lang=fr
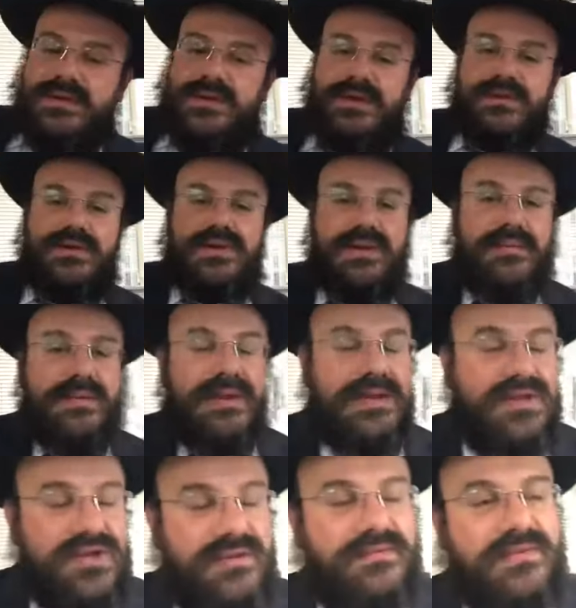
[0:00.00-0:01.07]
Et donc, les
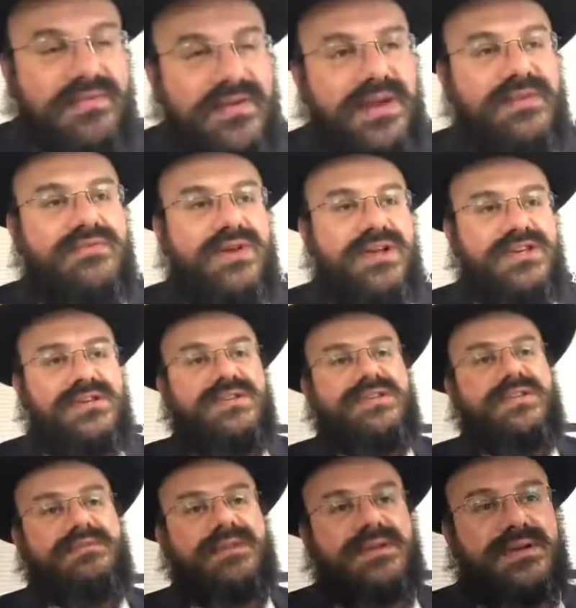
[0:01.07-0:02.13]
gens vont faire, ils vont agir de
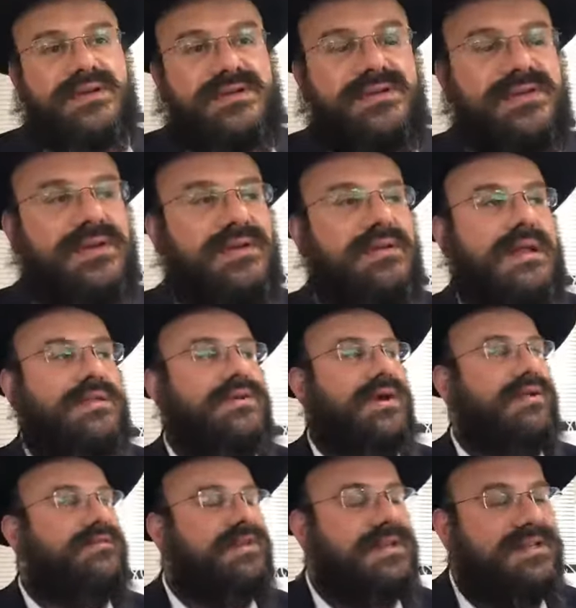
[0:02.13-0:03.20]
cette manière. C'est-à-dire, oh, la Torah,
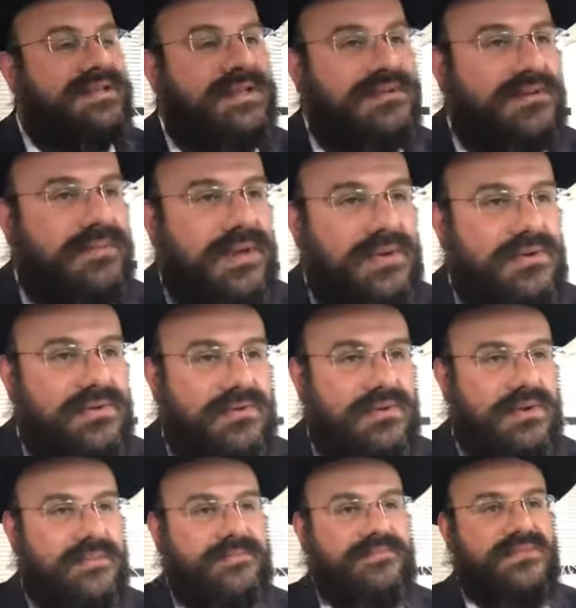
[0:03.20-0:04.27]
elle vient ici, elle te parle de
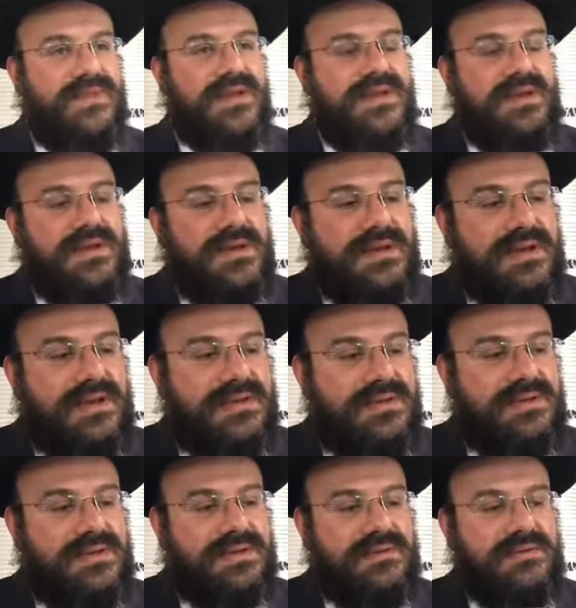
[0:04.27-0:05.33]
quoi Elle te
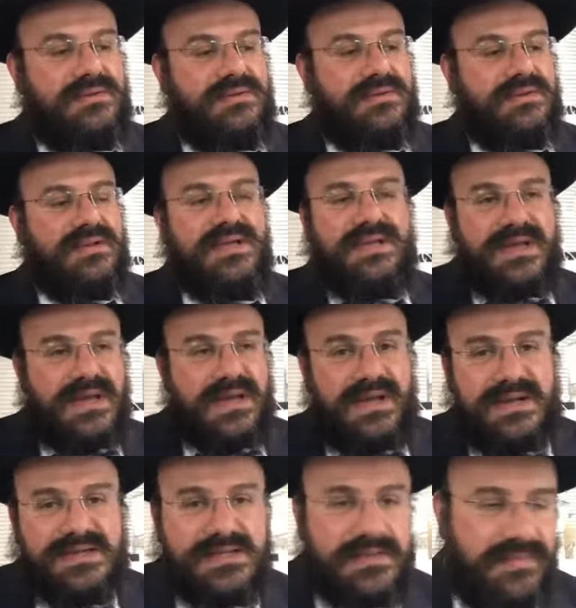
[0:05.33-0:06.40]
dit,
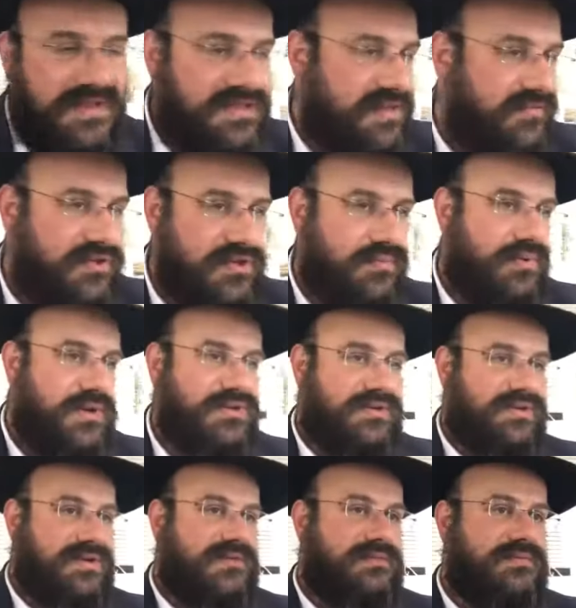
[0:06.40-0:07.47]
l'idéal, c'est de ne pas servir Dieu pour
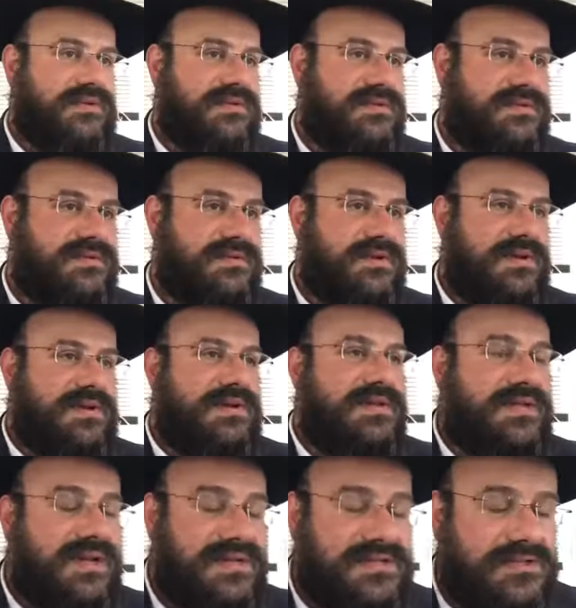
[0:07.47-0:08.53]
attendre une récompense.
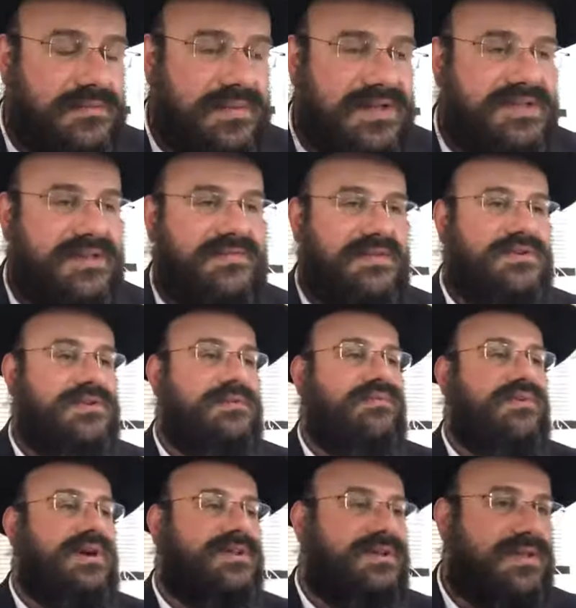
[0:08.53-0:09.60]
L'idéal, c'est de ne pas servir Dieu
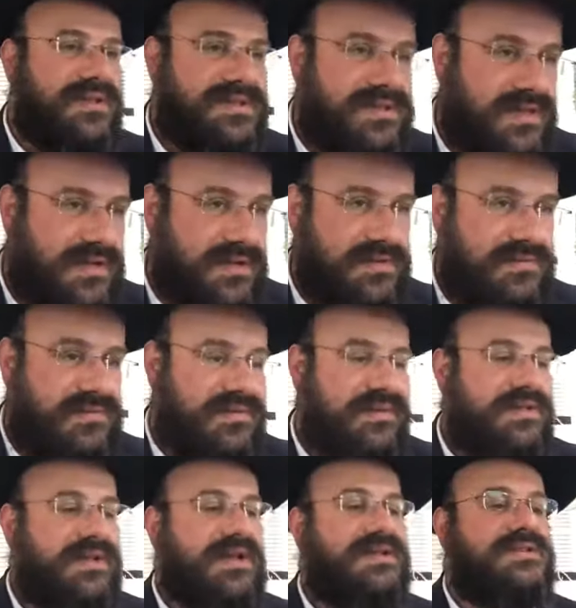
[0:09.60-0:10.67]
pour attendre un salaire.
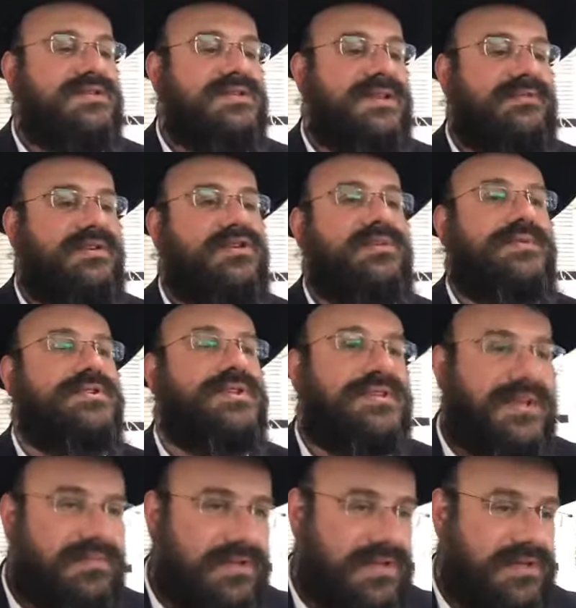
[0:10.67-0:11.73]
L'idéal, c'est de servir Dieu parce qu'il
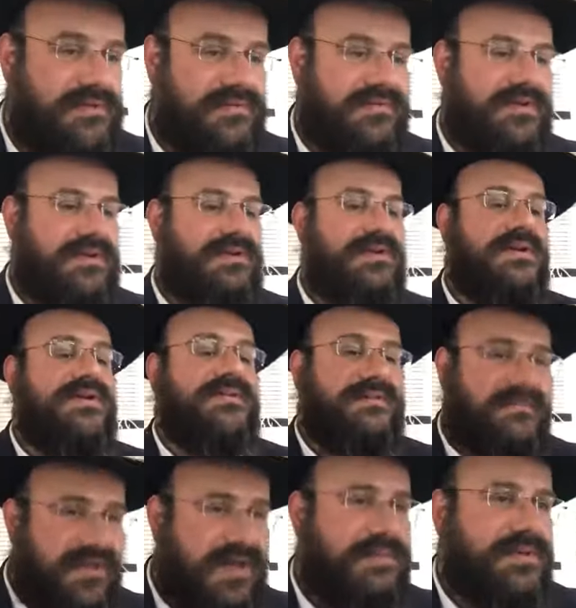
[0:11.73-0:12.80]
t'a demandé de le faire.
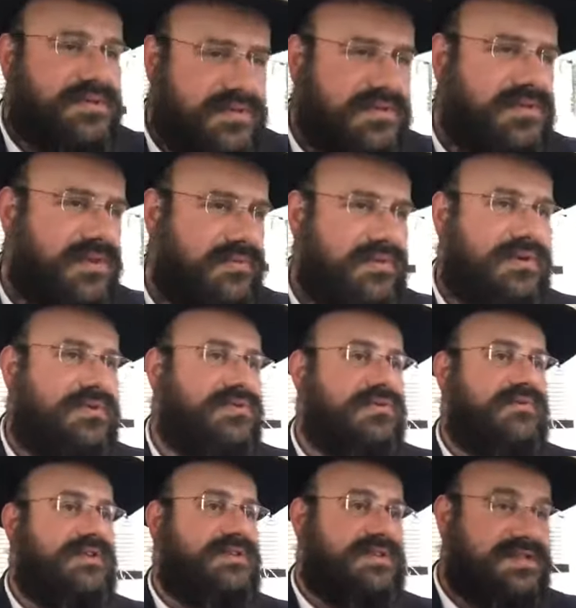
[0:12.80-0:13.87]
Faire parce que Dieu veut que tu
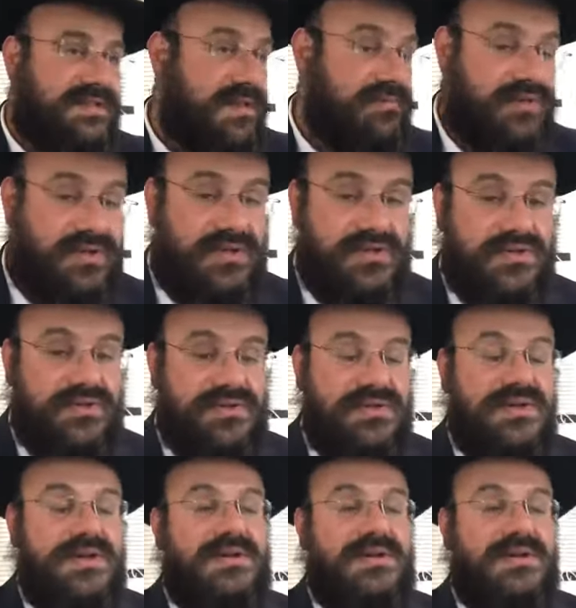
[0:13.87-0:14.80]
fasses, c'est la meilleure des choses.